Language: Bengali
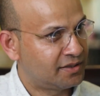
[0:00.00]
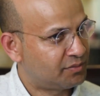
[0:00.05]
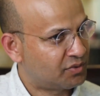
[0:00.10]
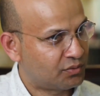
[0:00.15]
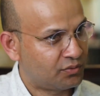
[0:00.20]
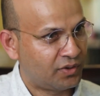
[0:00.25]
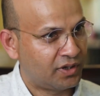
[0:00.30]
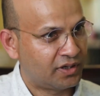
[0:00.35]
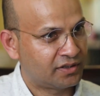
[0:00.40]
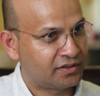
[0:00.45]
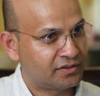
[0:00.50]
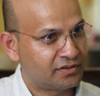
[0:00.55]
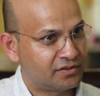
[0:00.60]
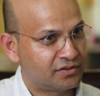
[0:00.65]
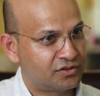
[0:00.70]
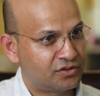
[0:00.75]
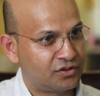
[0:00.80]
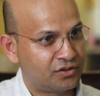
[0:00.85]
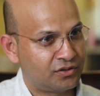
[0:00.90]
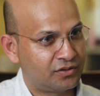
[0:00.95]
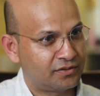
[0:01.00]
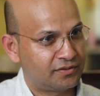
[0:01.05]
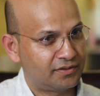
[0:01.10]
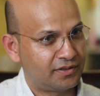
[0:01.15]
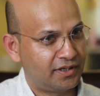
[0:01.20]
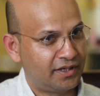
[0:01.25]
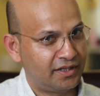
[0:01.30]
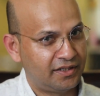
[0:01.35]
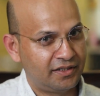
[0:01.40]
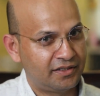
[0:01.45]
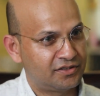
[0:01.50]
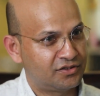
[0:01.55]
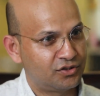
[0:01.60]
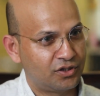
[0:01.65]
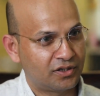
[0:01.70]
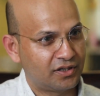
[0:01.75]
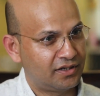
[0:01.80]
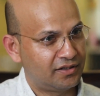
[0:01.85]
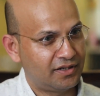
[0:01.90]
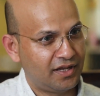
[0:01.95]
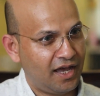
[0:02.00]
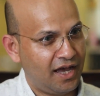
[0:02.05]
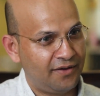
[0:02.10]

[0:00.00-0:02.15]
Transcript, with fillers: ইজ নাম্বার ওয়ান সো অ্যান্ড ইটস নট